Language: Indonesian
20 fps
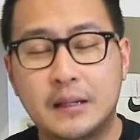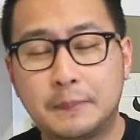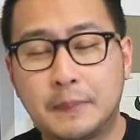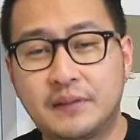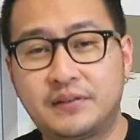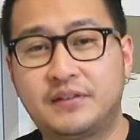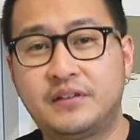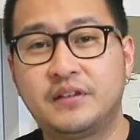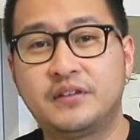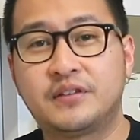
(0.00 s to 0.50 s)
Dan
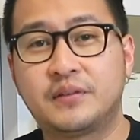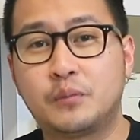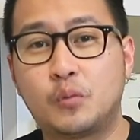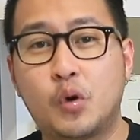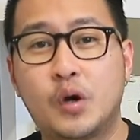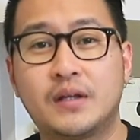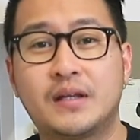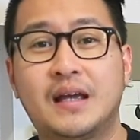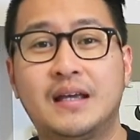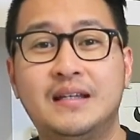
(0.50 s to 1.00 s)
pastinya
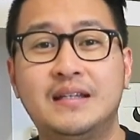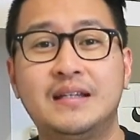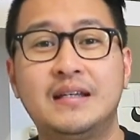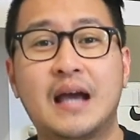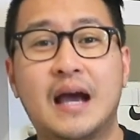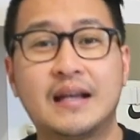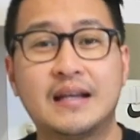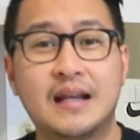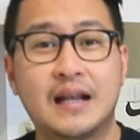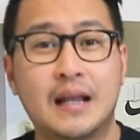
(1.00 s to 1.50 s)
semuanya
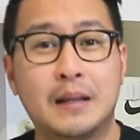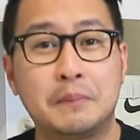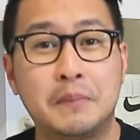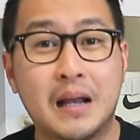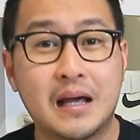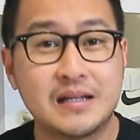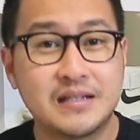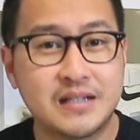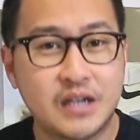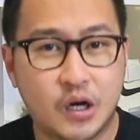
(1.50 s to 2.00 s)
ini adalah
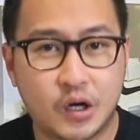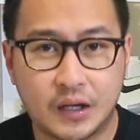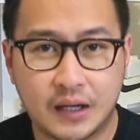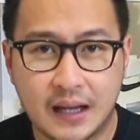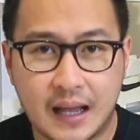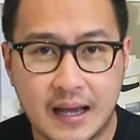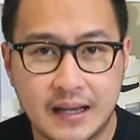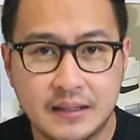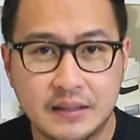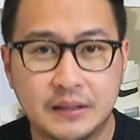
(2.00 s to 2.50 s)
belanja
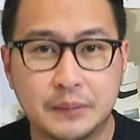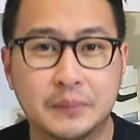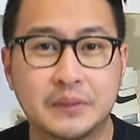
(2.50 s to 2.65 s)
online.